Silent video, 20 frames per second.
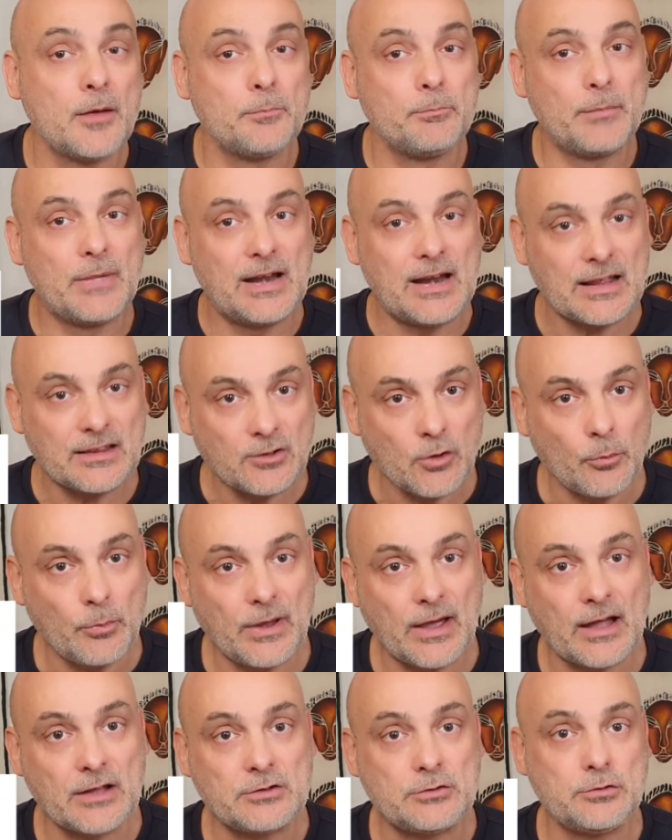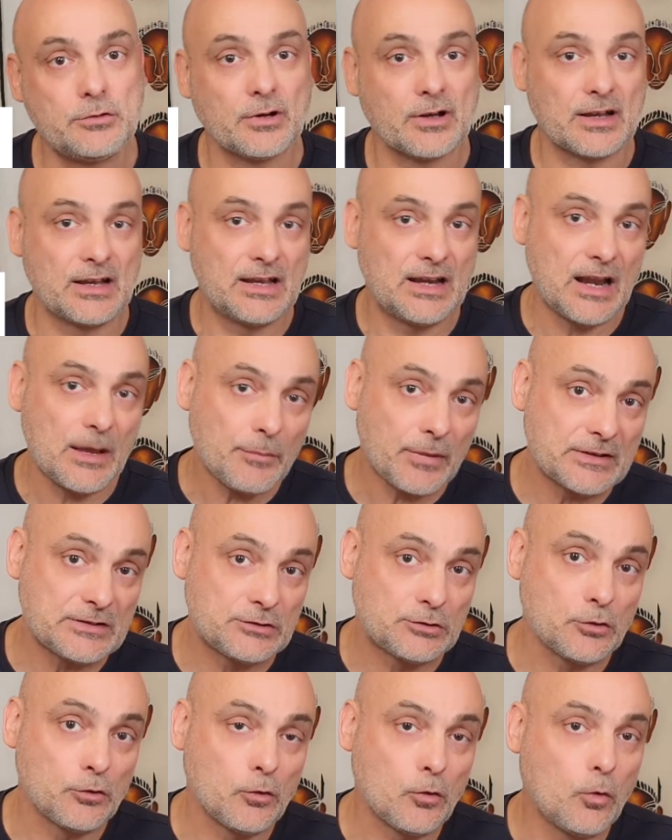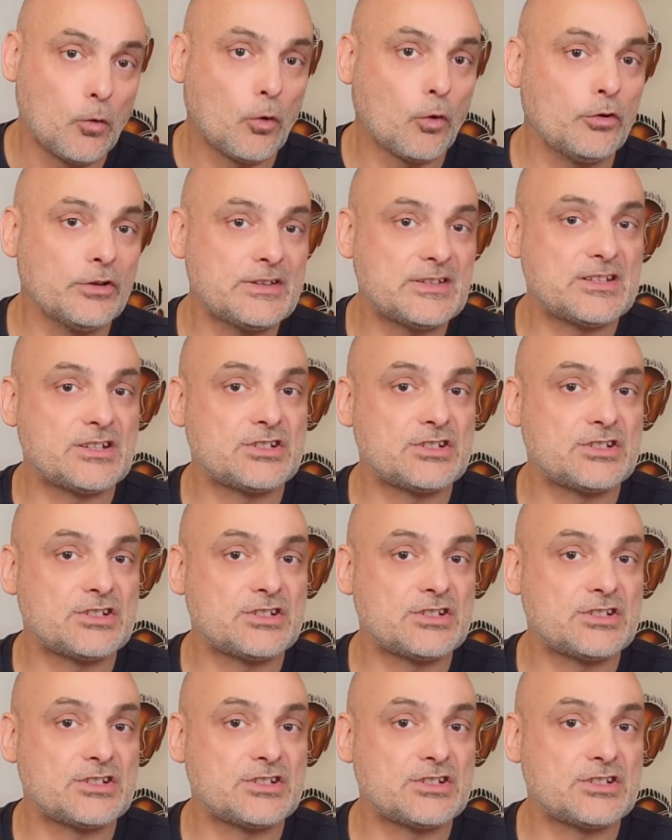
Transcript: mais la température et la pression auront des